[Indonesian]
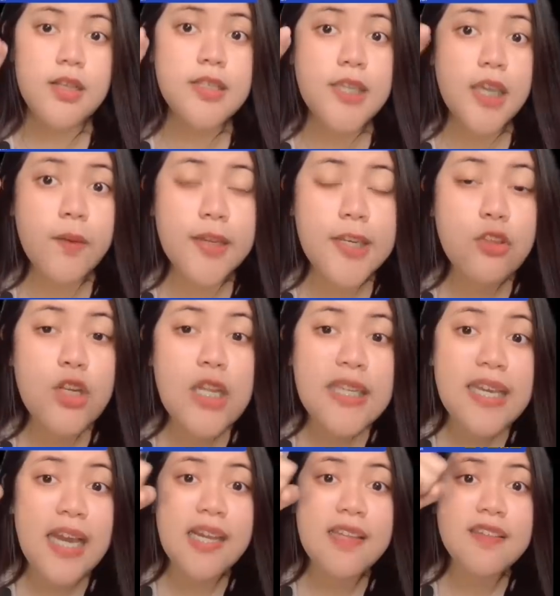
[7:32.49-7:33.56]
Cewek ini tuh
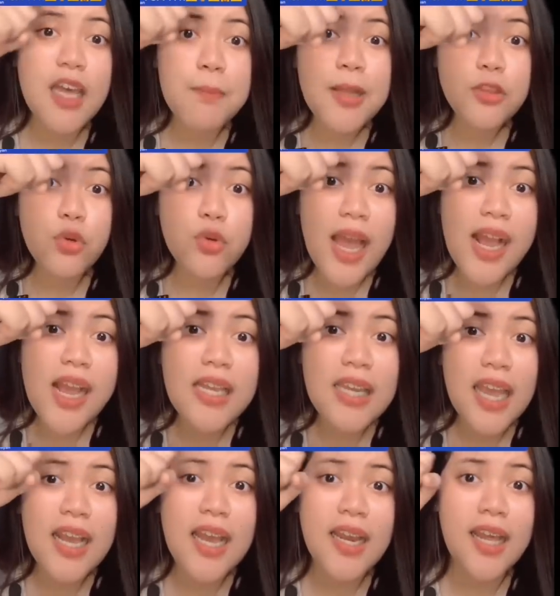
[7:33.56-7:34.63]
ditinggalin sama
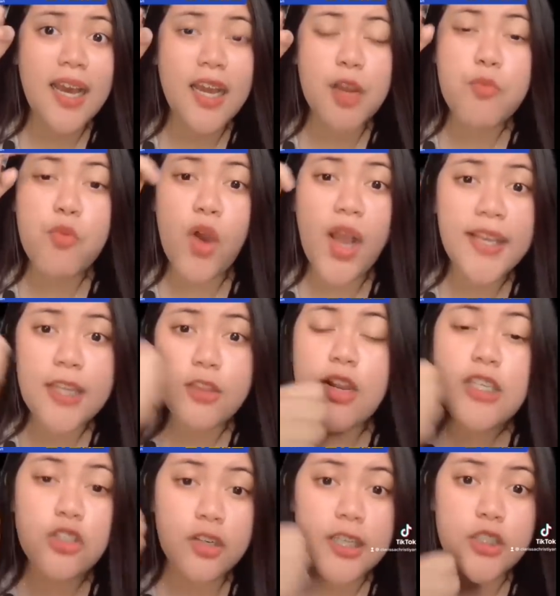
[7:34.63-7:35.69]
tunangannya gara-gara mukanya
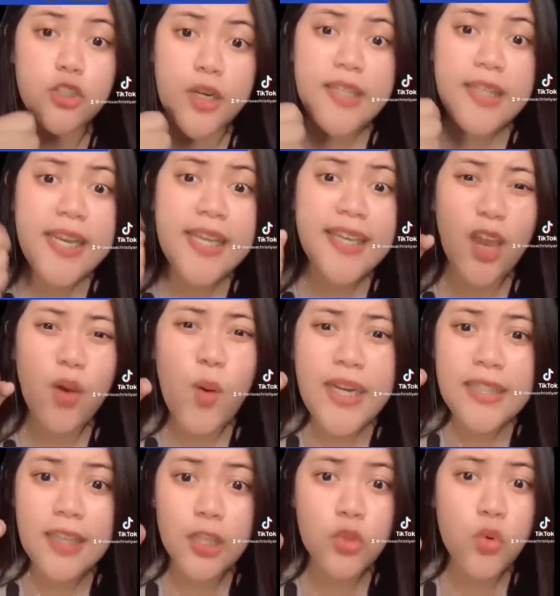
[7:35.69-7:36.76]
itu dicoret-coret jadi kayak
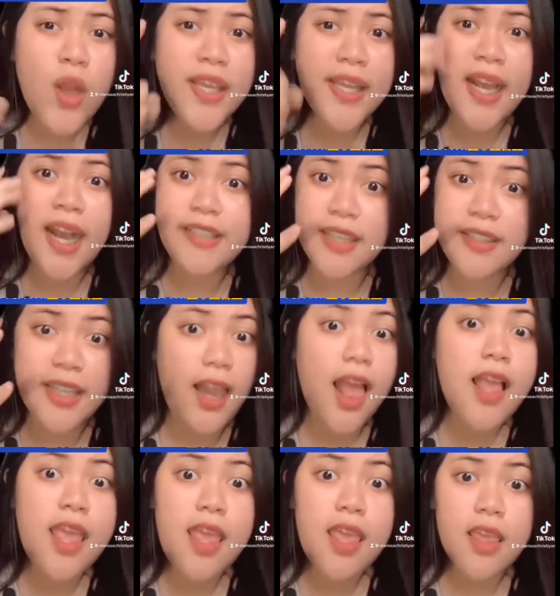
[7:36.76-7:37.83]
wanita tua jadi nggak cantik
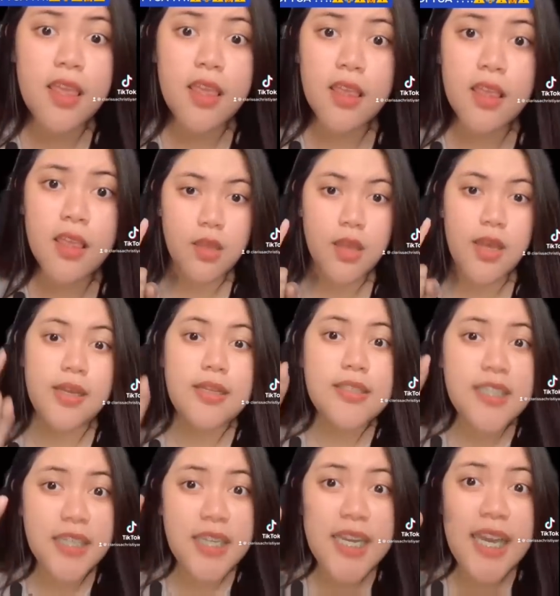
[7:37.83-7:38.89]
lagi.
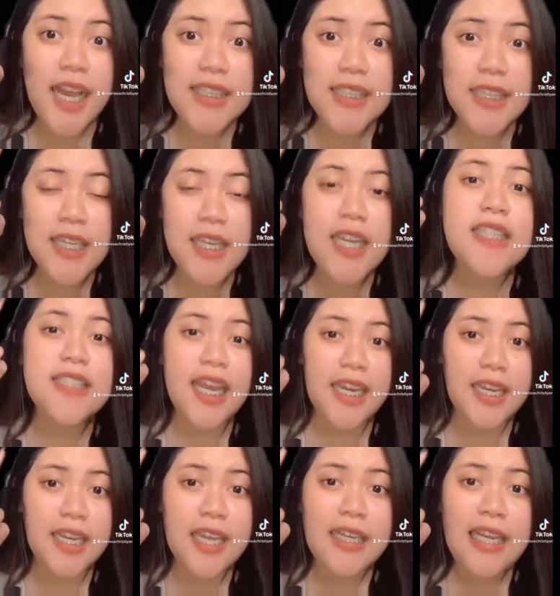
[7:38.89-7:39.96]
Jadi ini kejadiannya di
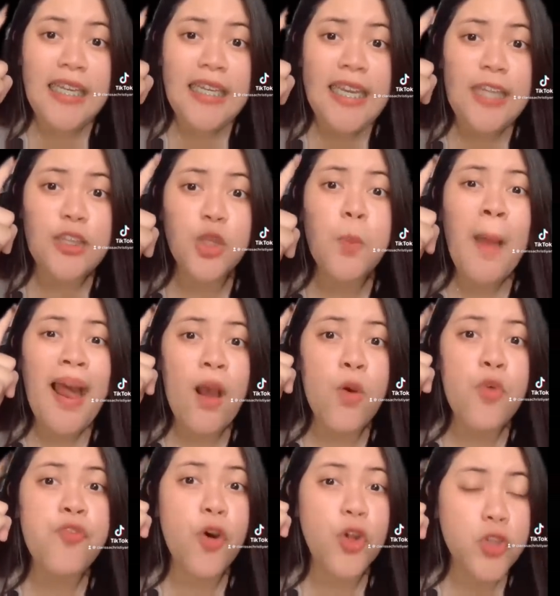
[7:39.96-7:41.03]
China dan dia itu
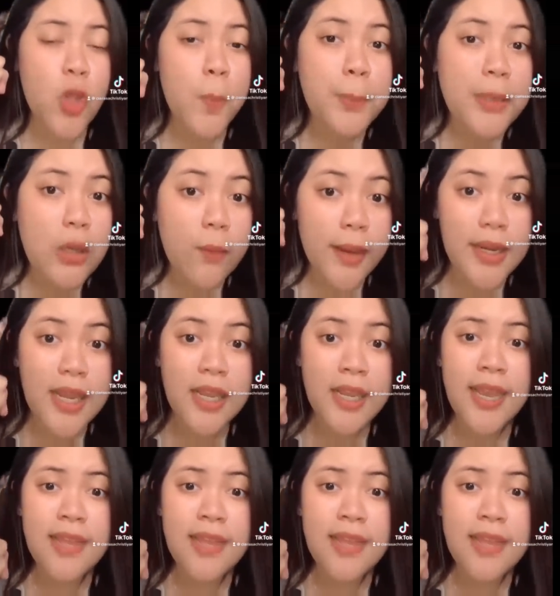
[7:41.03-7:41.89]
mau foto prewedding